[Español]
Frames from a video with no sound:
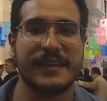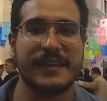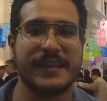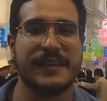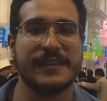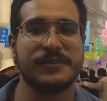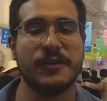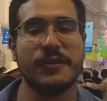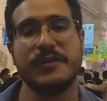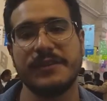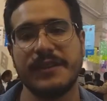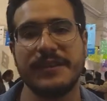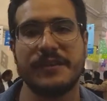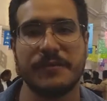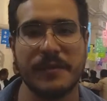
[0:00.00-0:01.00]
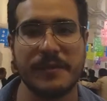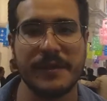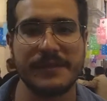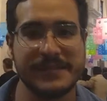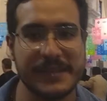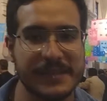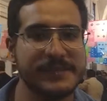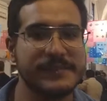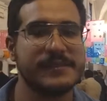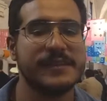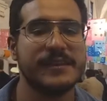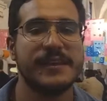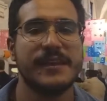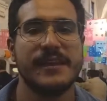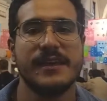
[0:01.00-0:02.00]
eh, de, todos los días de 9 a
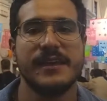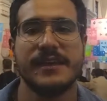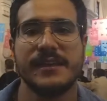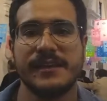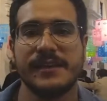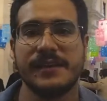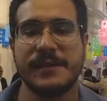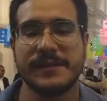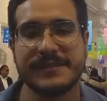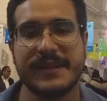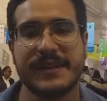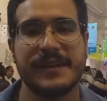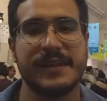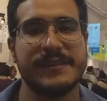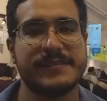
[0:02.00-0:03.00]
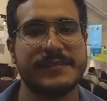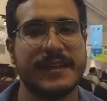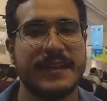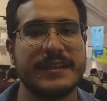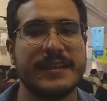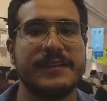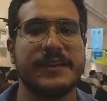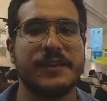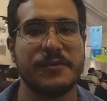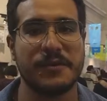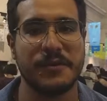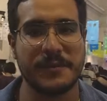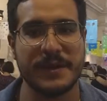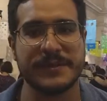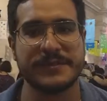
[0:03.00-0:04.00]
6 y va a estar hasta el
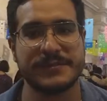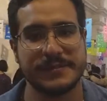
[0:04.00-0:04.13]
31